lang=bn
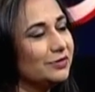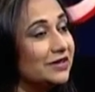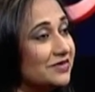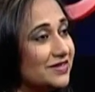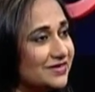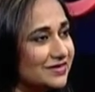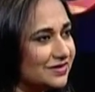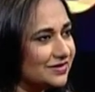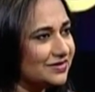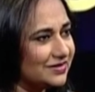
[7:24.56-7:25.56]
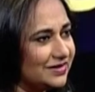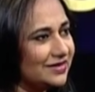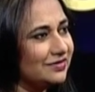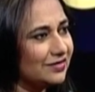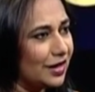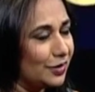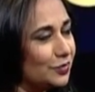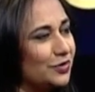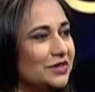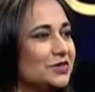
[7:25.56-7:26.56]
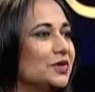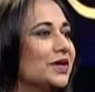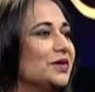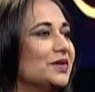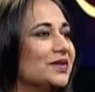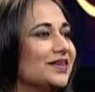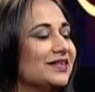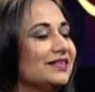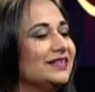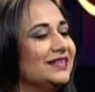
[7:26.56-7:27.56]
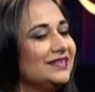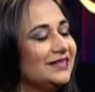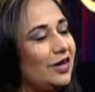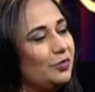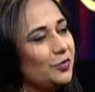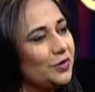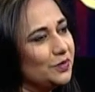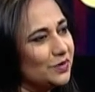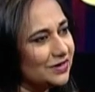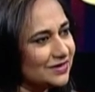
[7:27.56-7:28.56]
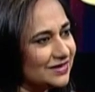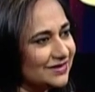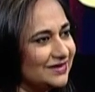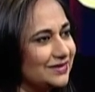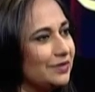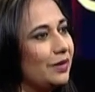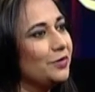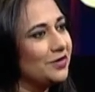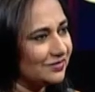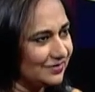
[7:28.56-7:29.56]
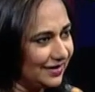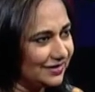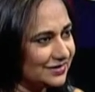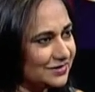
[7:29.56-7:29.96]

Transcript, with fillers: লিরিসিস্টদের গানগুলি জোগাড় করা তারপরে ওনার সাথে আবার একটা